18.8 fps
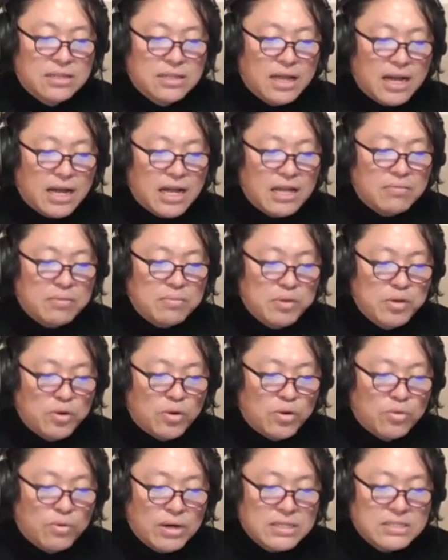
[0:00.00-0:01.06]
中山美
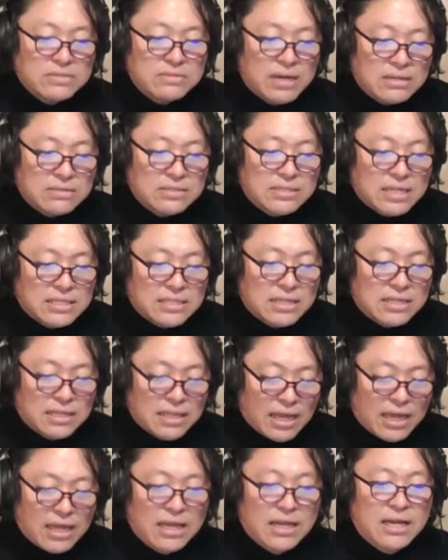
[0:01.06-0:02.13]
穂、ワクワクさせ
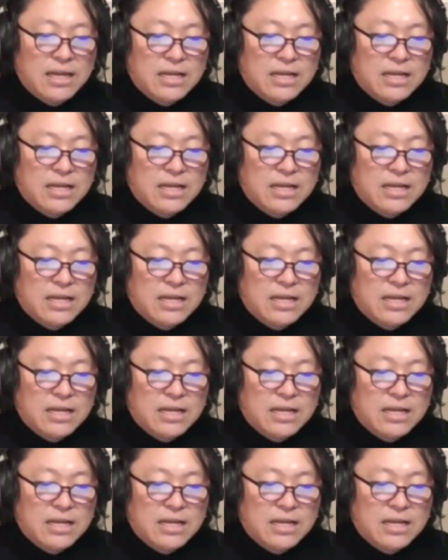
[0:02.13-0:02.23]
て、